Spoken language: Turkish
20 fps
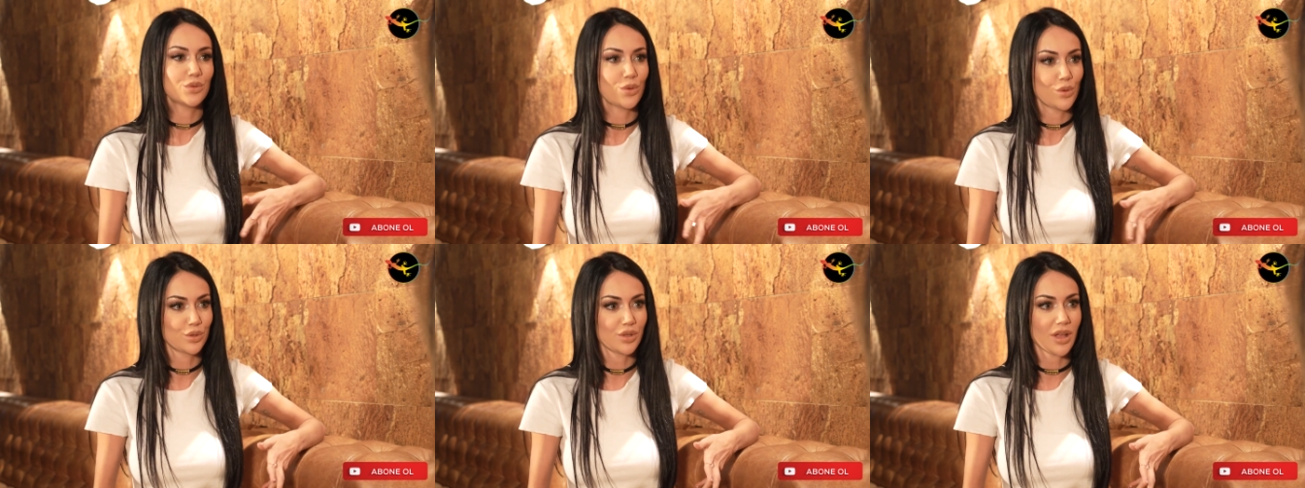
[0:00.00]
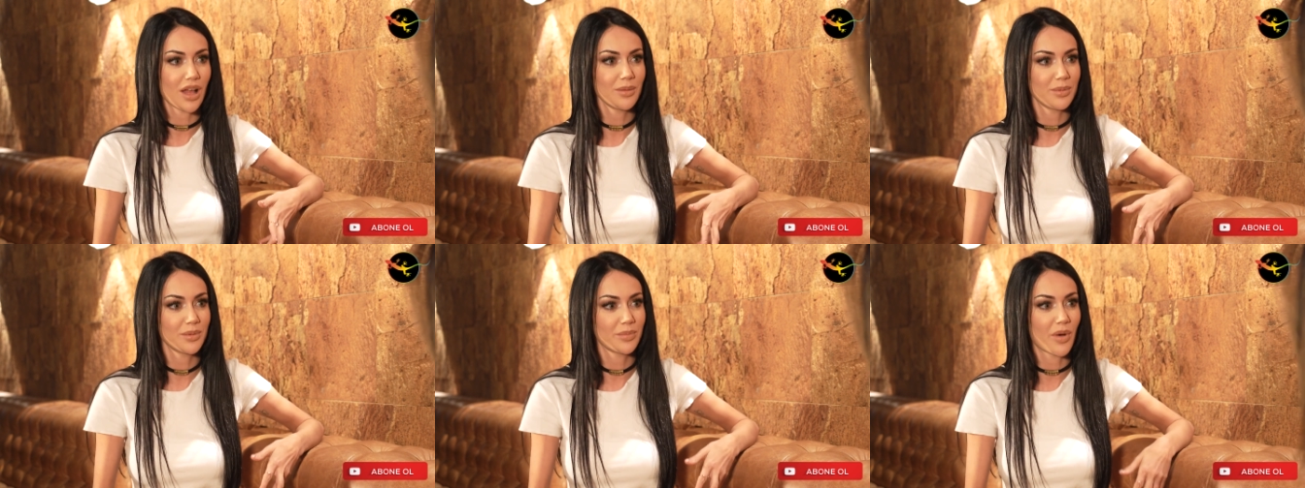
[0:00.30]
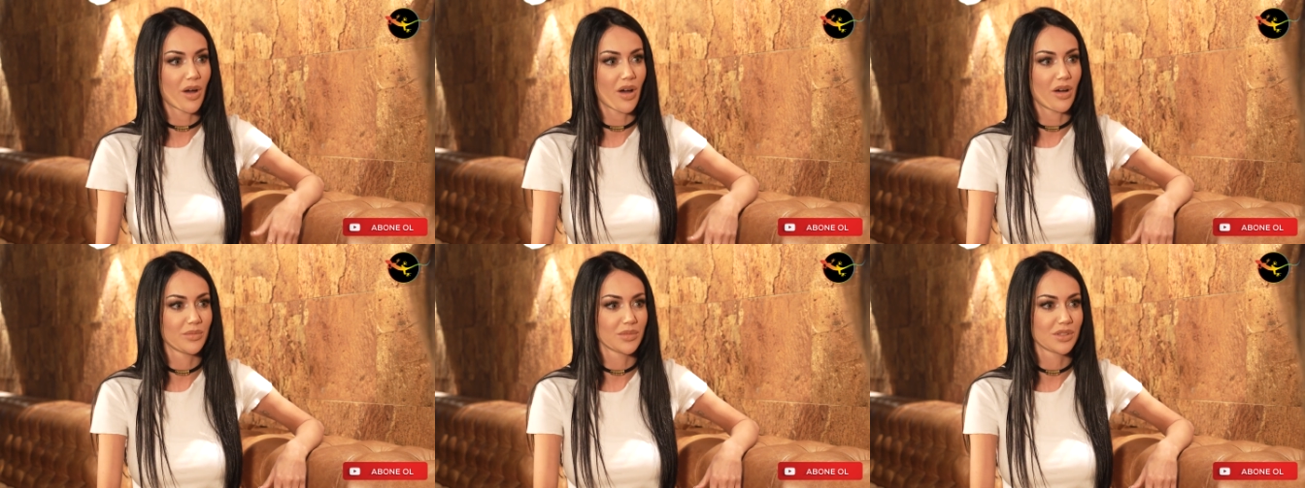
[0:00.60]
da özel bir
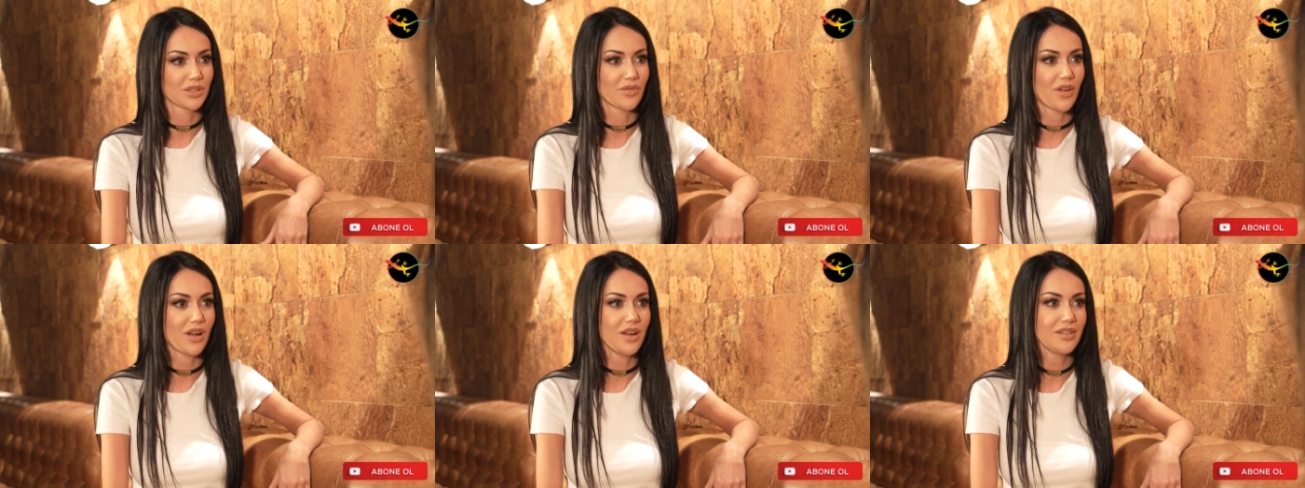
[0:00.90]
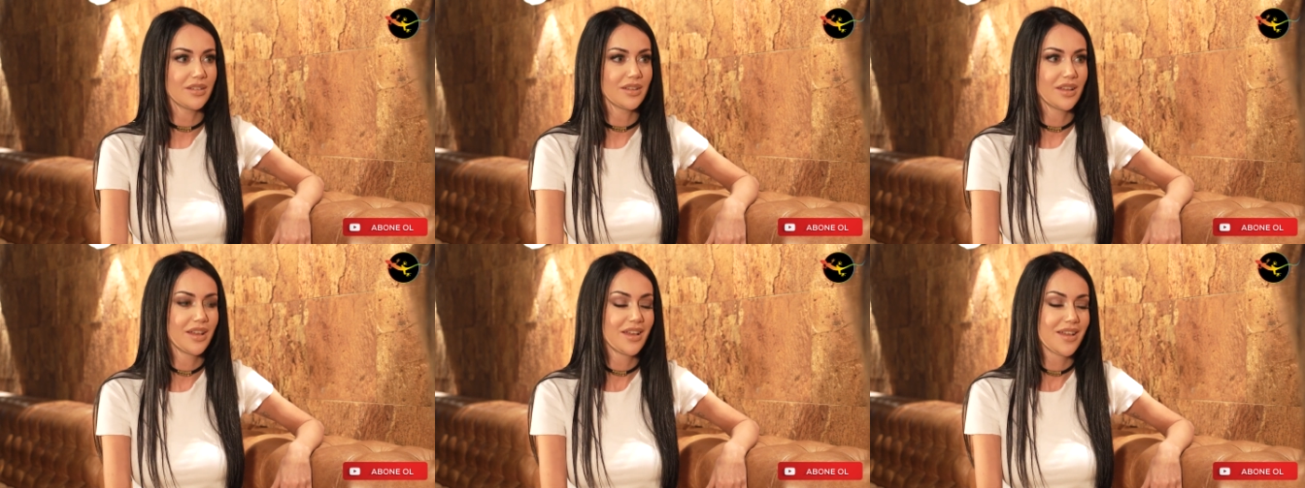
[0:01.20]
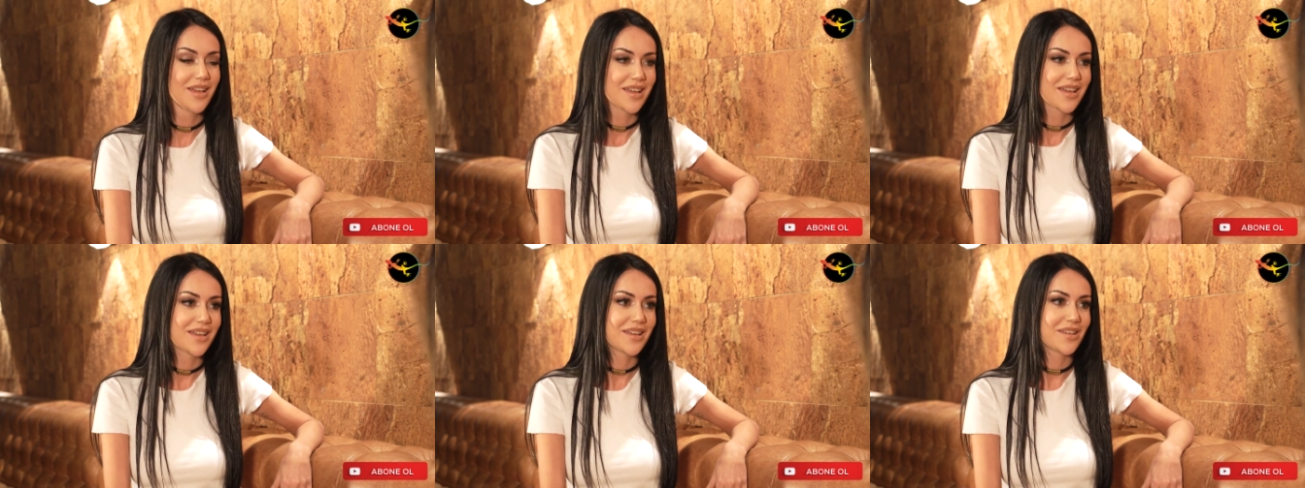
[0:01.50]
bağımız var.
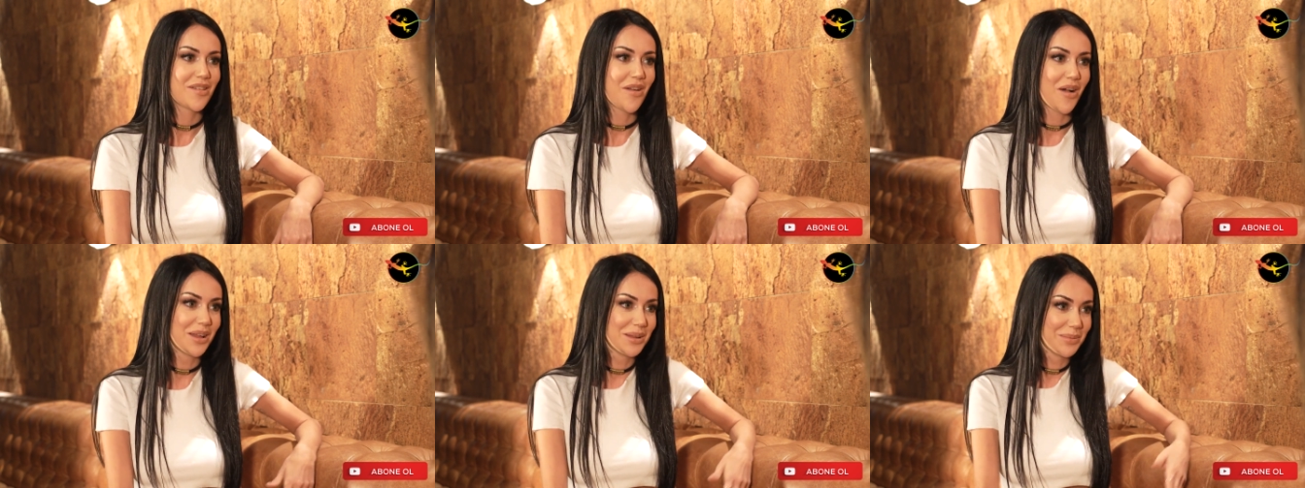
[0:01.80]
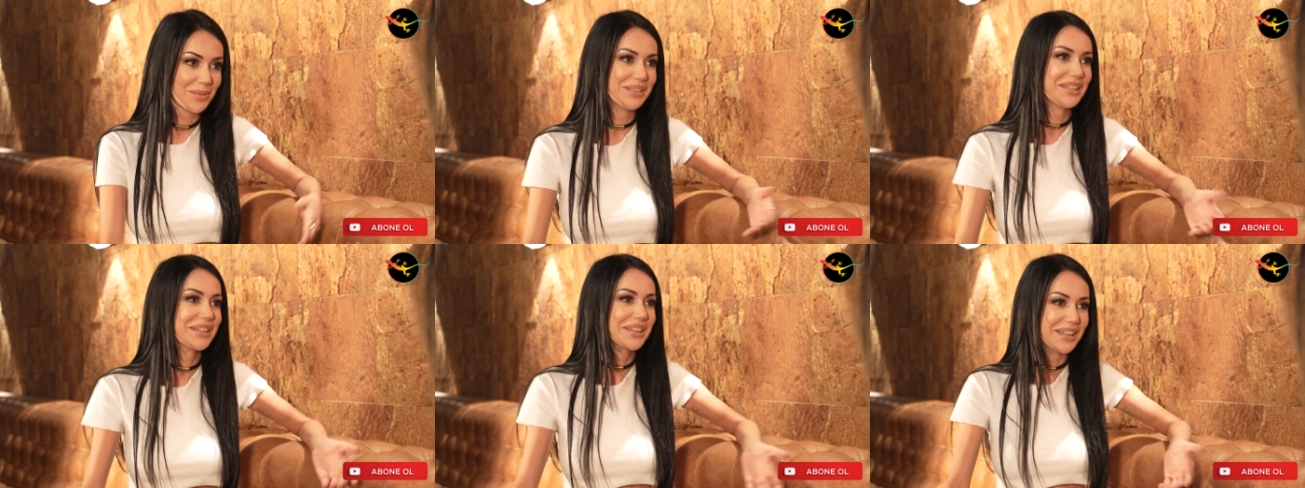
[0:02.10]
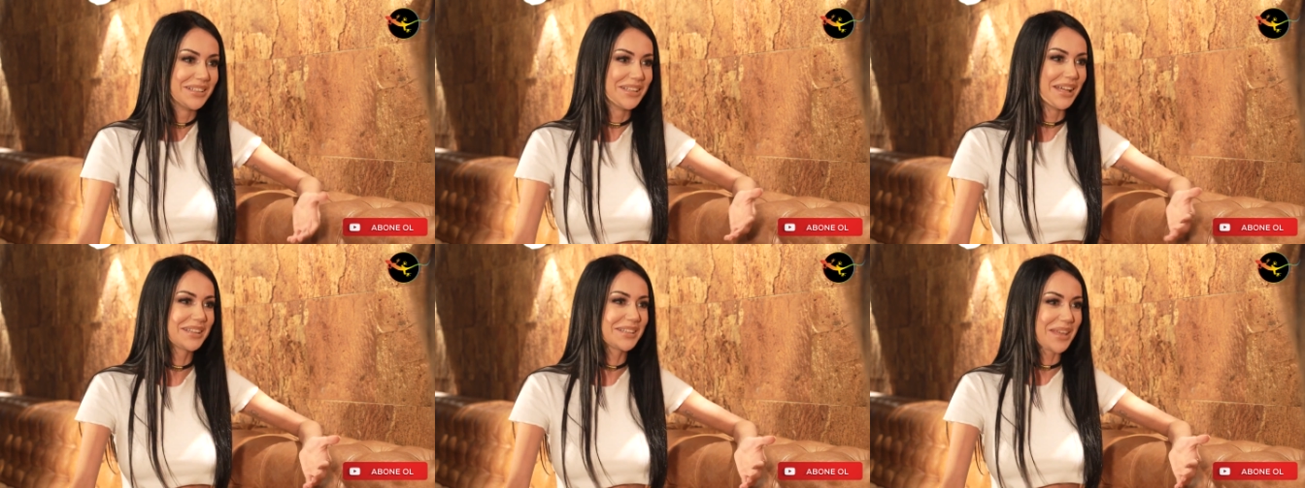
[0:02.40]
E, yani bana
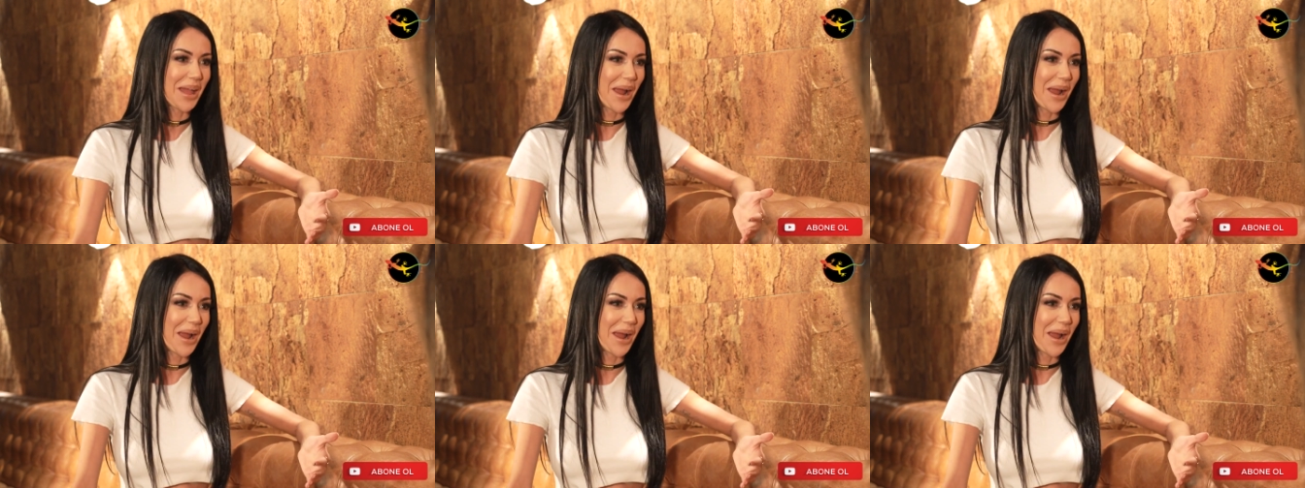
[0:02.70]
kanat